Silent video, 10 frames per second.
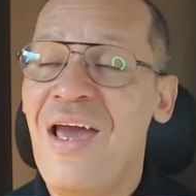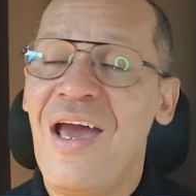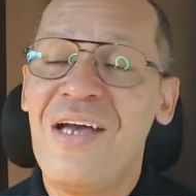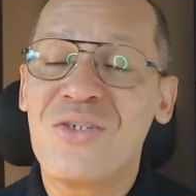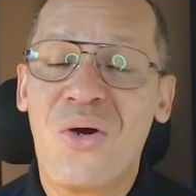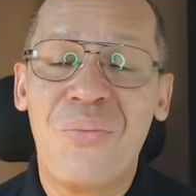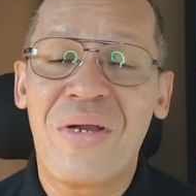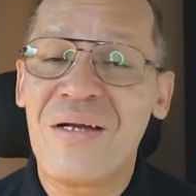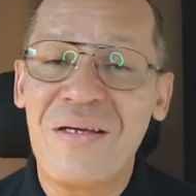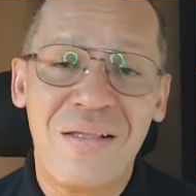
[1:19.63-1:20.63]
Eh,
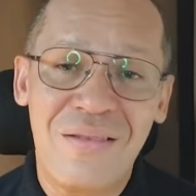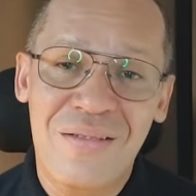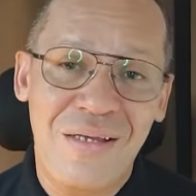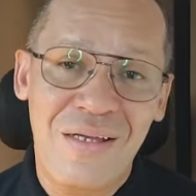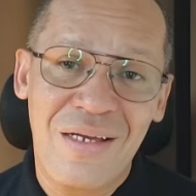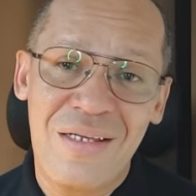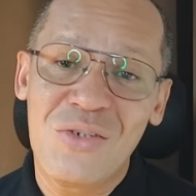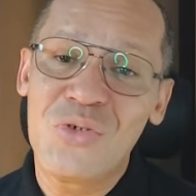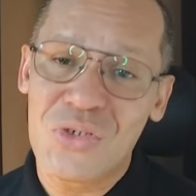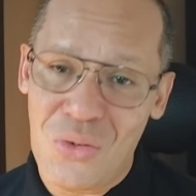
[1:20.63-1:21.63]
sobrang ganda talaga
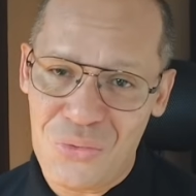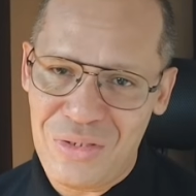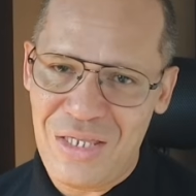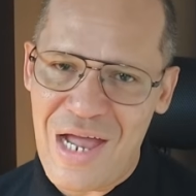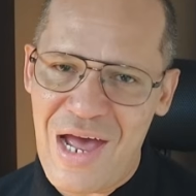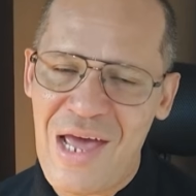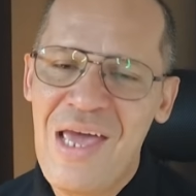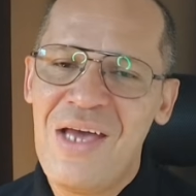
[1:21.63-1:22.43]
ng show nila.